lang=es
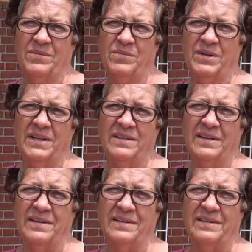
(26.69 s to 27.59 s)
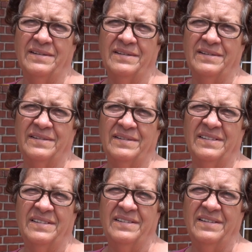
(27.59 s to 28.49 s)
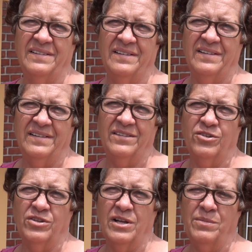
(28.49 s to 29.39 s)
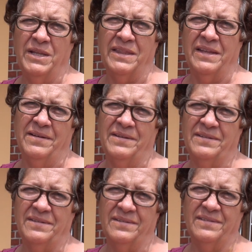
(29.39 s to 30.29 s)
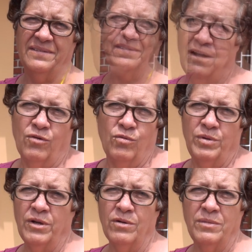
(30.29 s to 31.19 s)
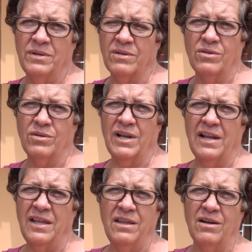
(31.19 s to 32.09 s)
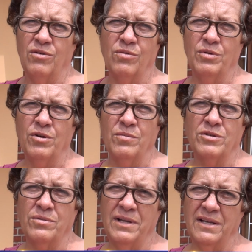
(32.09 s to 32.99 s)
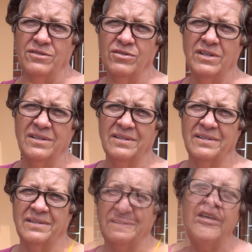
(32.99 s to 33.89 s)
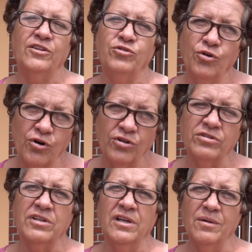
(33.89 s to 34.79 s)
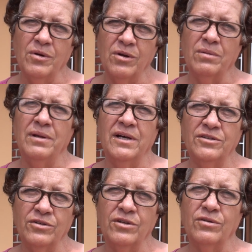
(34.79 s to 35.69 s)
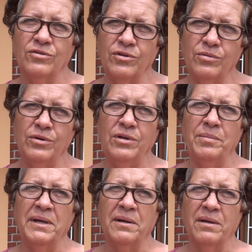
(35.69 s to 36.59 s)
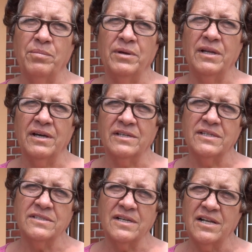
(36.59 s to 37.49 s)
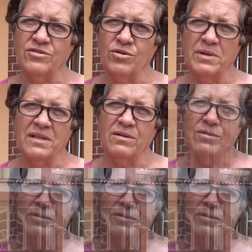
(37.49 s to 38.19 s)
¿Usted está al día en el pago de sus tributos municipales? Totalmente. He cumplido con, la ley y he cumplido mis obligaciones. todos tenemos la obligación de contribuir para que pueda ejercerse las obras.